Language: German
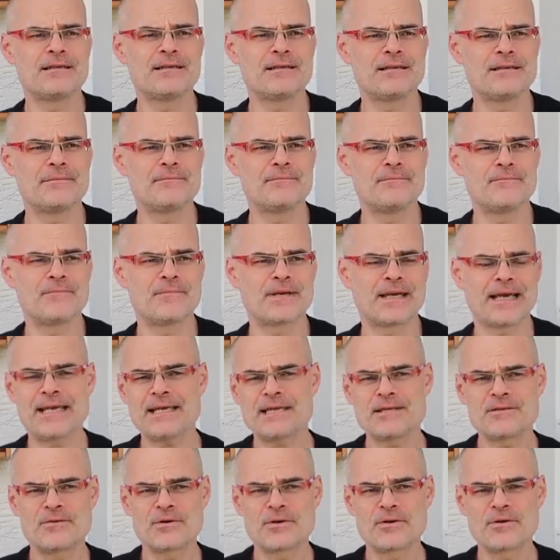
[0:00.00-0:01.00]
ähm,
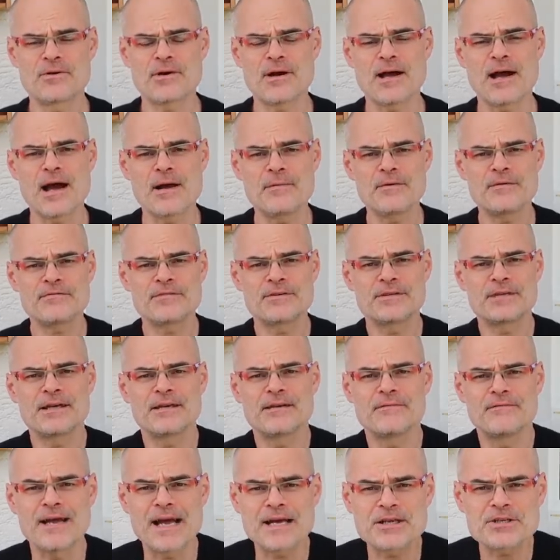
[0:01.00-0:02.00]
Rechnungen noch habe von
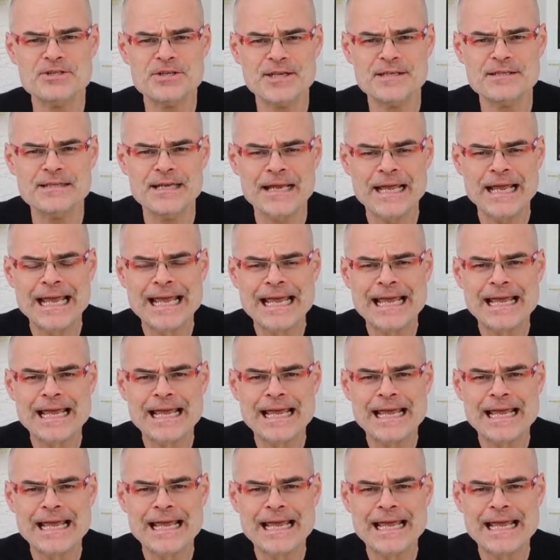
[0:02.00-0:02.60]
der Werkstatt.